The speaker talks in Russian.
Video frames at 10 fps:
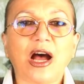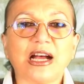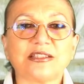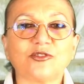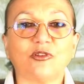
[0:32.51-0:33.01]

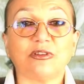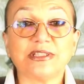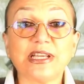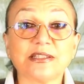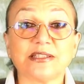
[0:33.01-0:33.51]
а слово
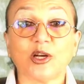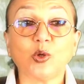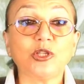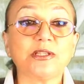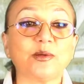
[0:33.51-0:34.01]
«секс»
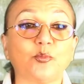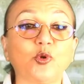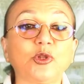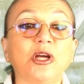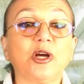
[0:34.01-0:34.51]
находится
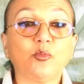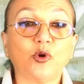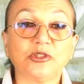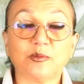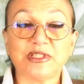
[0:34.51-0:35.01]
под
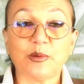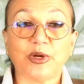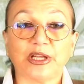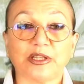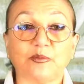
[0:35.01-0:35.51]
полным
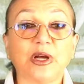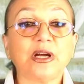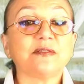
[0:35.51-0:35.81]
запретом.